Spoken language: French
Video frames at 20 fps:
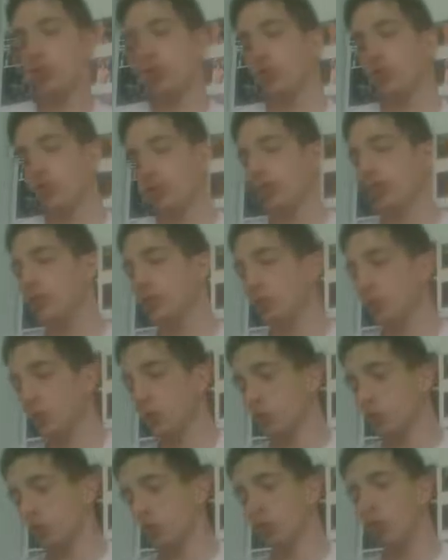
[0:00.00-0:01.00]
et je sais que c'est beaucoup
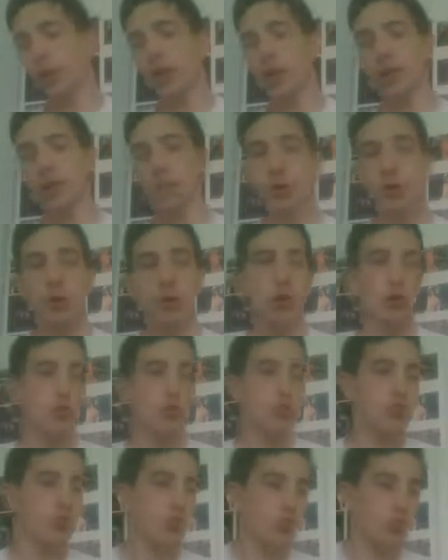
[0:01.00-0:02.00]
de gens pareil,
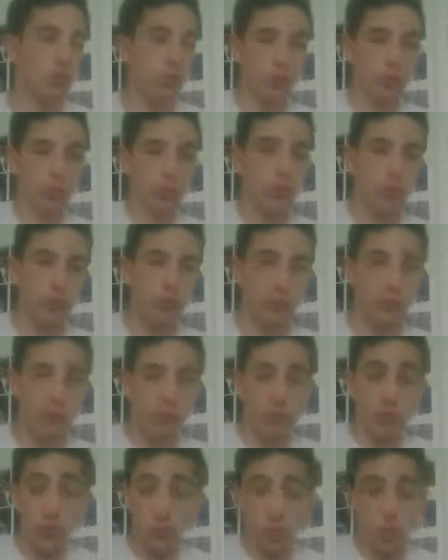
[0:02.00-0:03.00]
on est, sur,
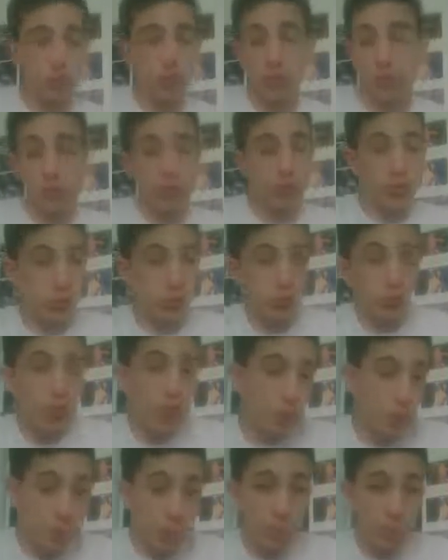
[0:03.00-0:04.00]
on, est, on, est, toujours
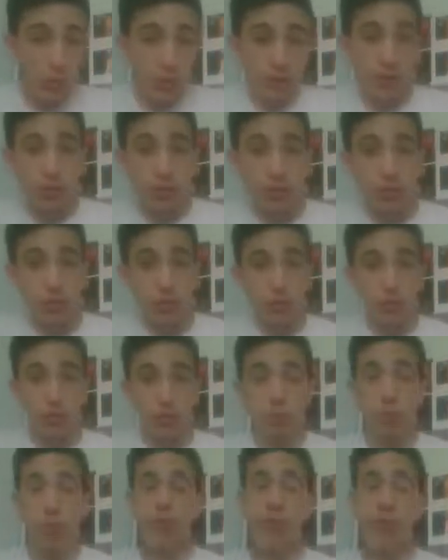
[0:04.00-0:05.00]
hypé pour les takeover de toute
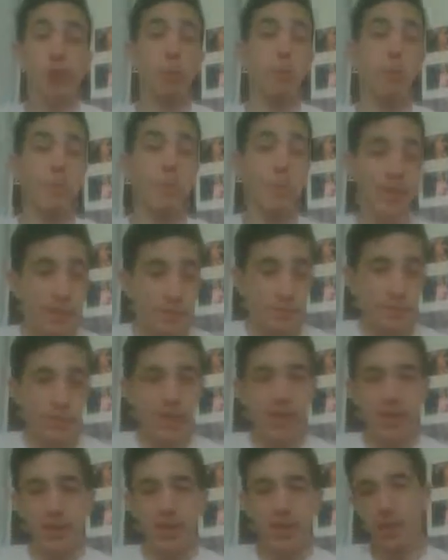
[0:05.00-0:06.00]
manière, mais
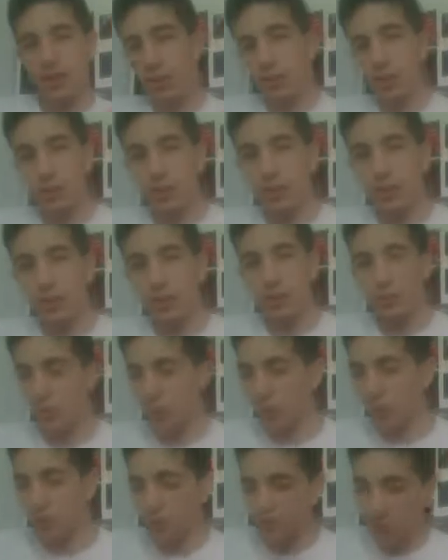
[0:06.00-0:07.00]
comme il y a eu
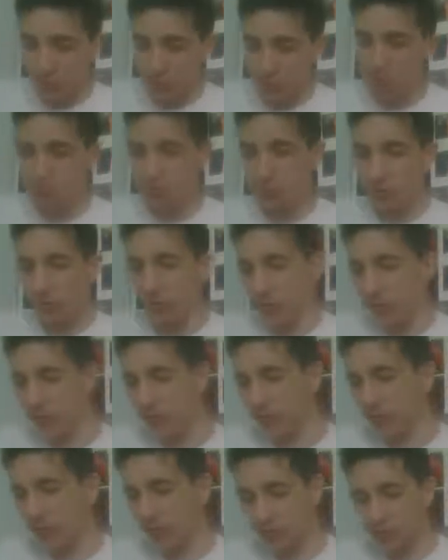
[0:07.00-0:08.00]
Double or tu vois, on
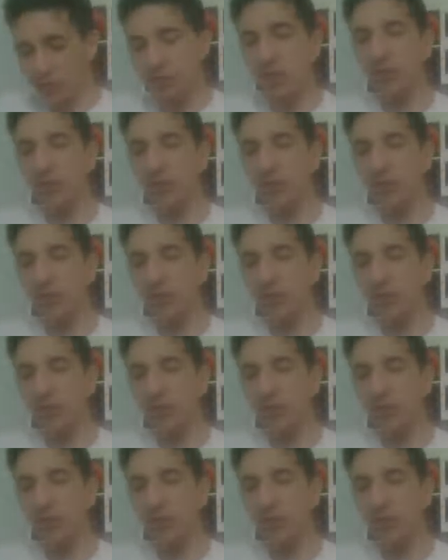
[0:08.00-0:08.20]
est.